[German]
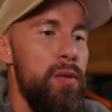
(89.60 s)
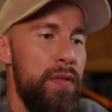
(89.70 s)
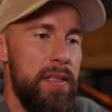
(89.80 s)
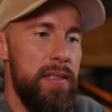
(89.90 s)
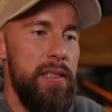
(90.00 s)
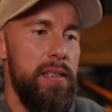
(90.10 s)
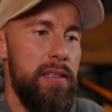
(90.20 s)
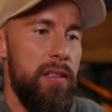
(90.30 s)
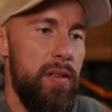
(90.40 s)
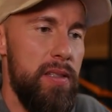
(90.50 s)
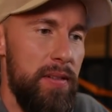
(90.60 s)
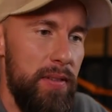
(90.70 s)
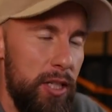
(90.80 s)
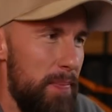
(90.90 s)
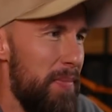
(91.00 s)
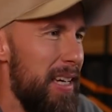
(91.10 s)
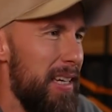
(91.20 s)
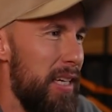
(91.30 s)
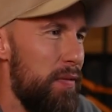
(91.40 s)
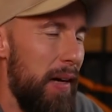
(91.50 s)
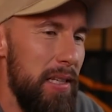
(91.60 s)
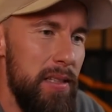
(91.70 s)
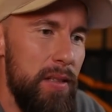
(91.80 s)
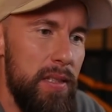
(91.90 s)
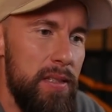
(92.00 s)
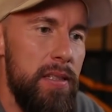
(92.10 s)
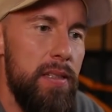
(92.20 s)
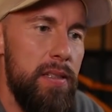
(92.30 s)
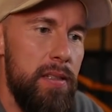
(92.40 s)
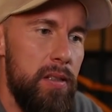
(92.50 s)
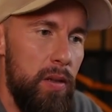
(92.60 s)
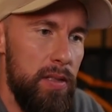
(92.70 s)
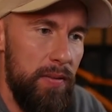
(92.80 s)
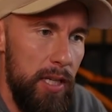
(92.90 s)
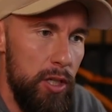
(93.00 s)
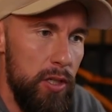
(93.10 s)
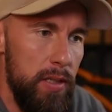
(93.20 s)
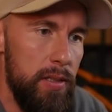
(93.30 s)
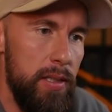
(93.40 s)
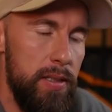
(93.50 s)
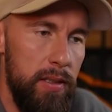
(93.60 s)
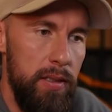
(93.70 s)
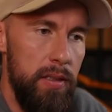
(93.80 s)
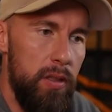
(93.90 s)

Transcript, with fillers: du von Citizen Conservation? Ich weiß nicht, was Citizen Conservation ist tatsächlich.